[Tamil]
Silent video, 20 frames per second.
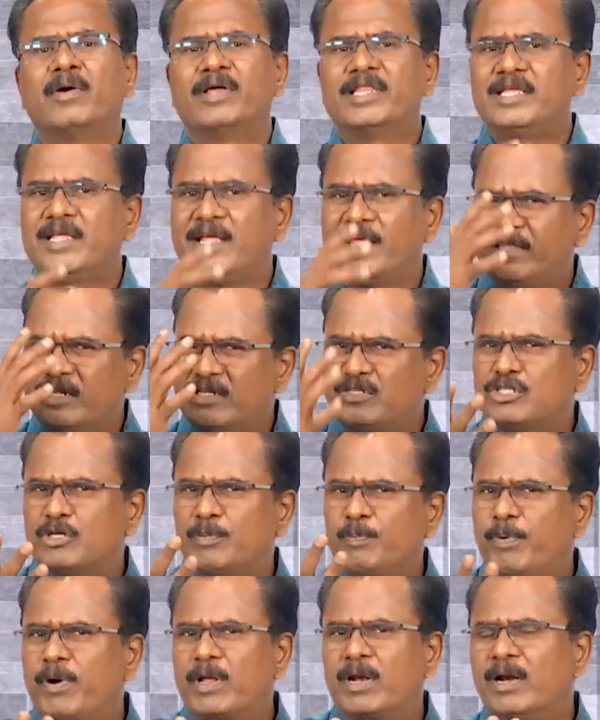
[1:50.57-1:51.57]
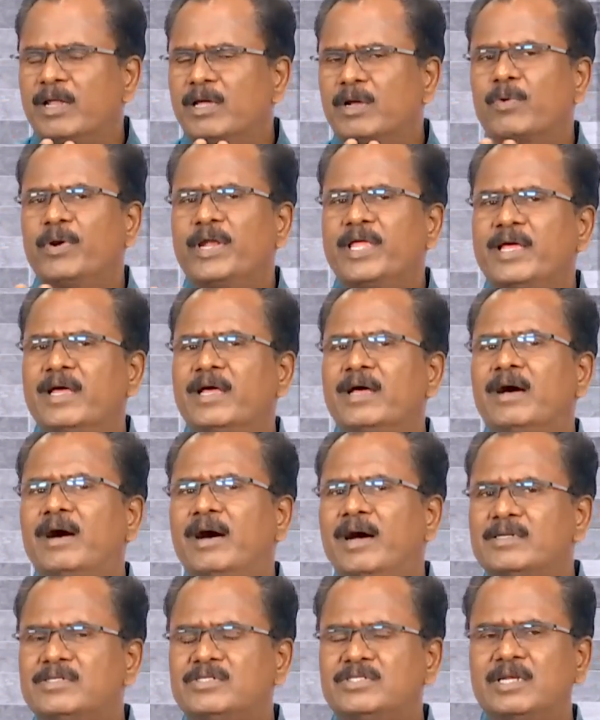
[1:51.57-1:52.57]
அதை எதிர்த்து போராடக்கூடிய
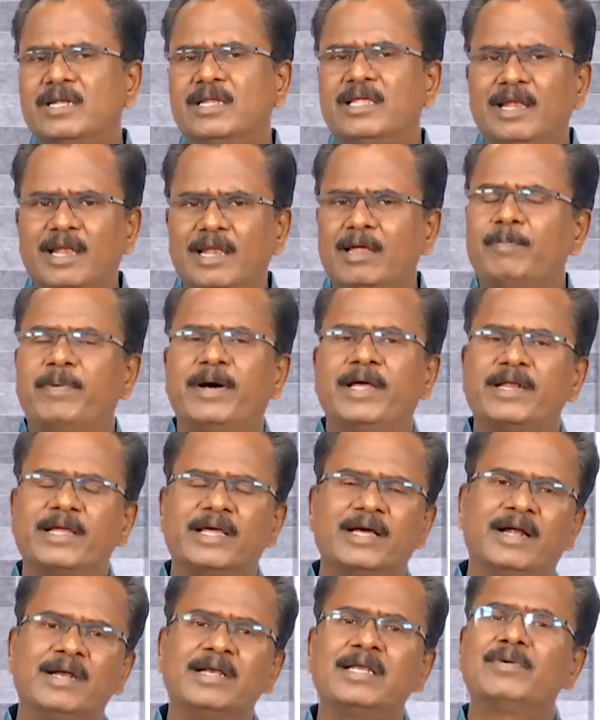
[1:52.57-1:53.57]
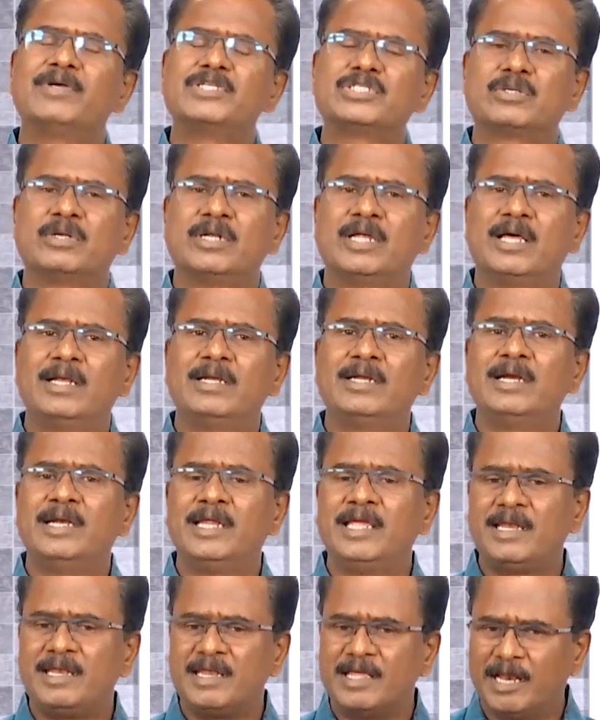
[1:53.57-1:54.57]
ஆற்றல் இல்லை பாருங்க ஆண்டவர் சொன்னாரு
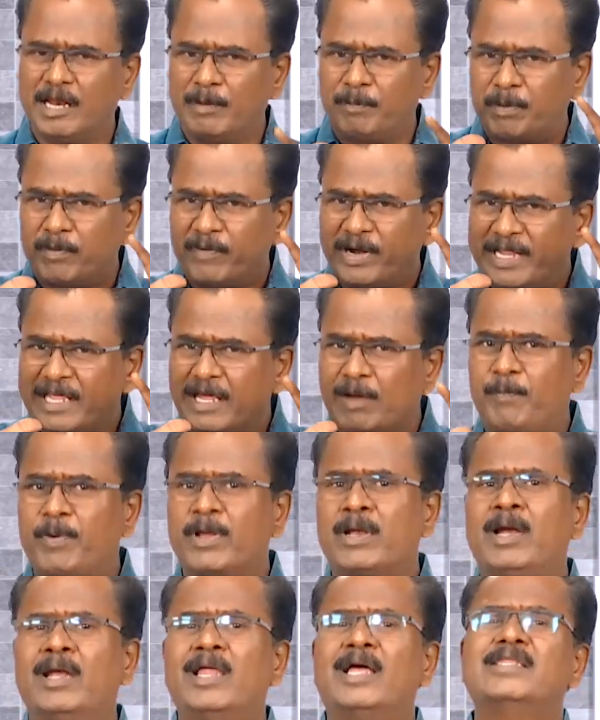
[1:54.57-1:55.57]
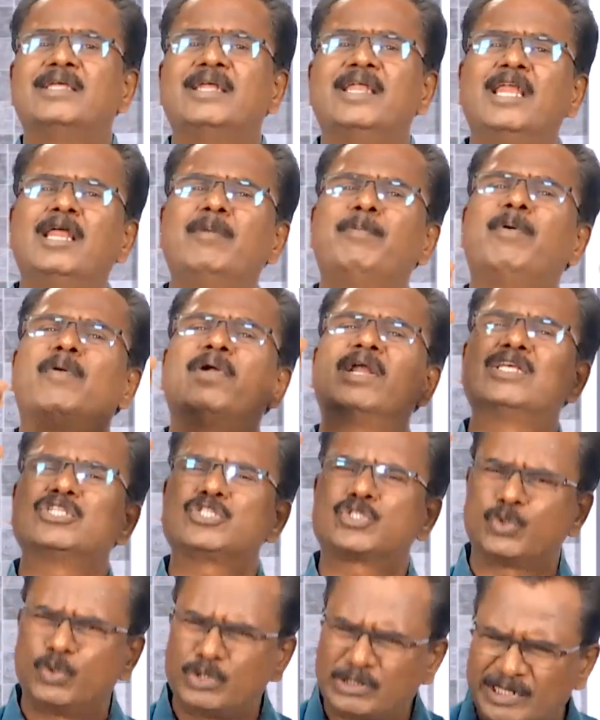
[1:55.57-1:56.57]
நீ நெருப்பு வழியா போனாலும் அந்த நெருப்பு உன்னை
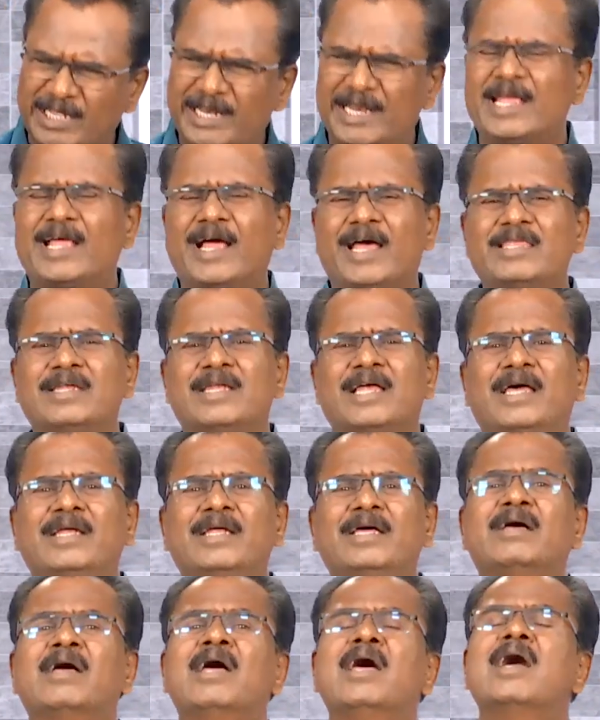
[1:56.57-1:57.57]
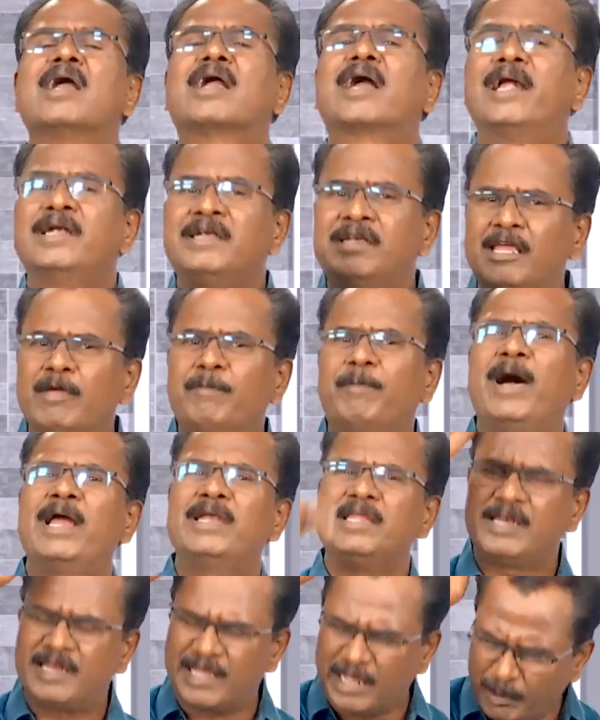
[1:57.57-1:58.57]
சுட்டரிக்காதுனாரு கண்டிப்பா
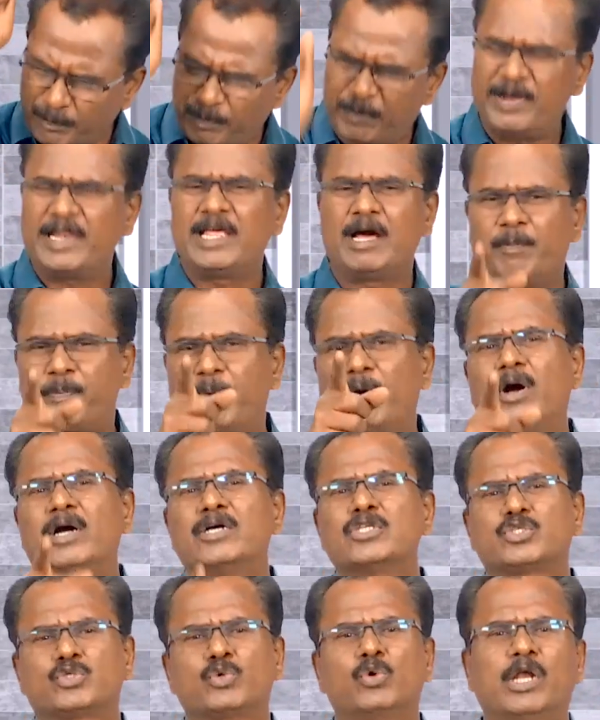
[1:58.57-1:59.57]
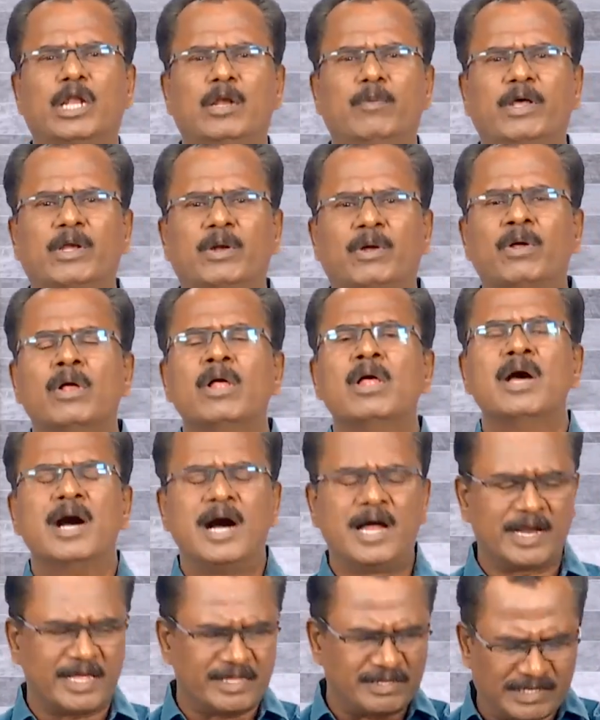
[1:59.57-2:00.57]
நீ நெருப்பு வழியா போக சூழல் வரும்
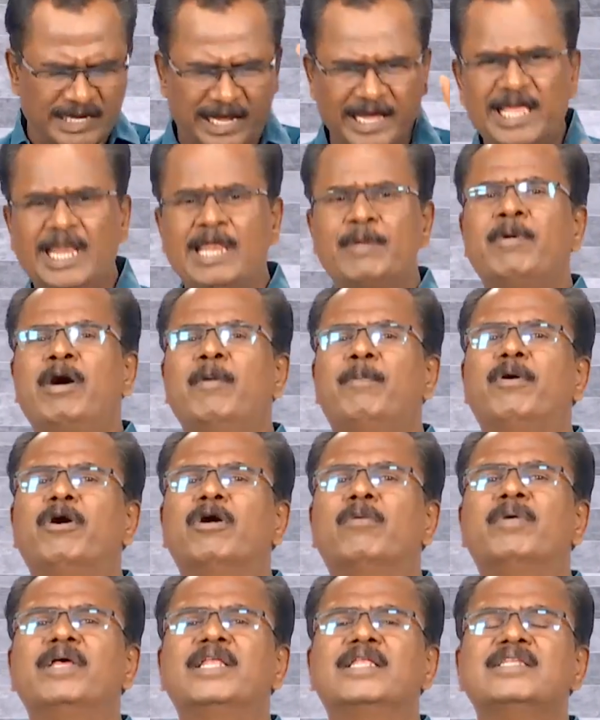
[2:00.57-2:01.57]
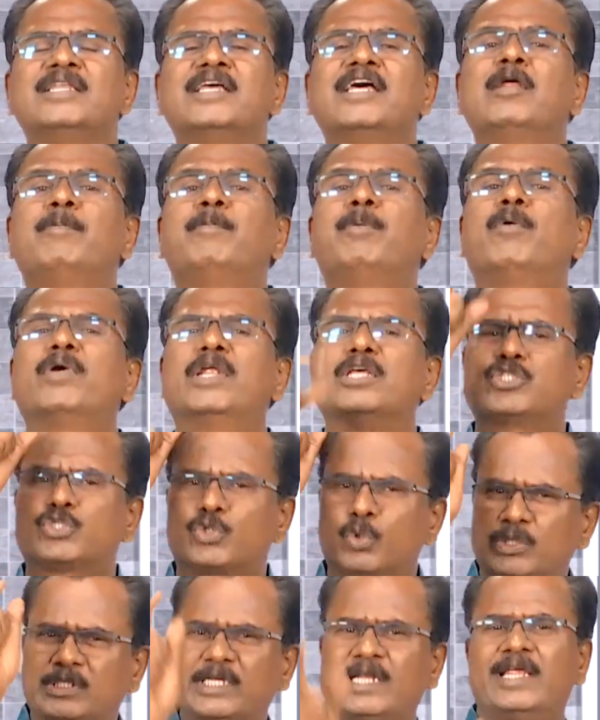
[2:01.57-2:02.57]
ஆனா தைரியமா போகும்போது நெருப்பு உன்னை
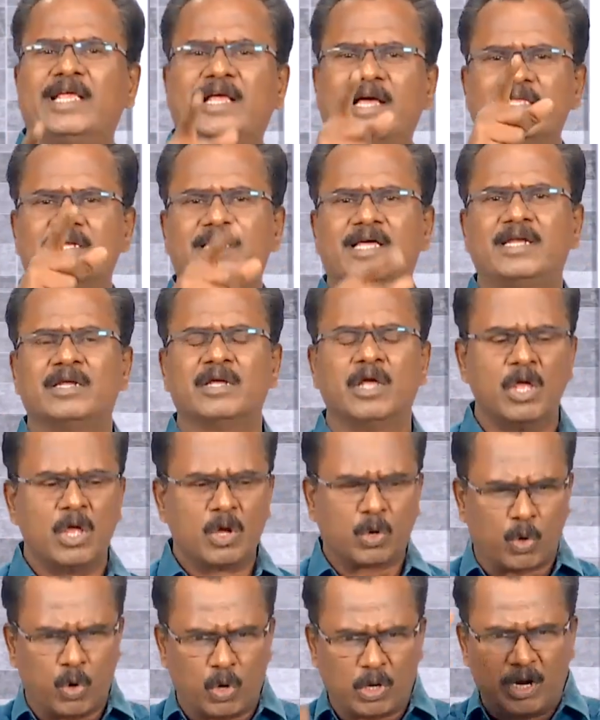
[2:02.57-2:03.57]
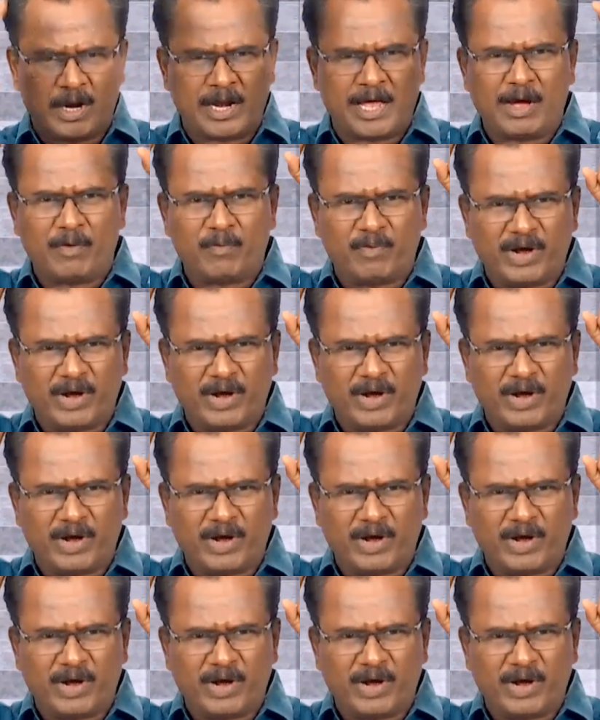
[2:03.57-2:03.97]
சுட்டரிக்காதுனாரு கொரோனா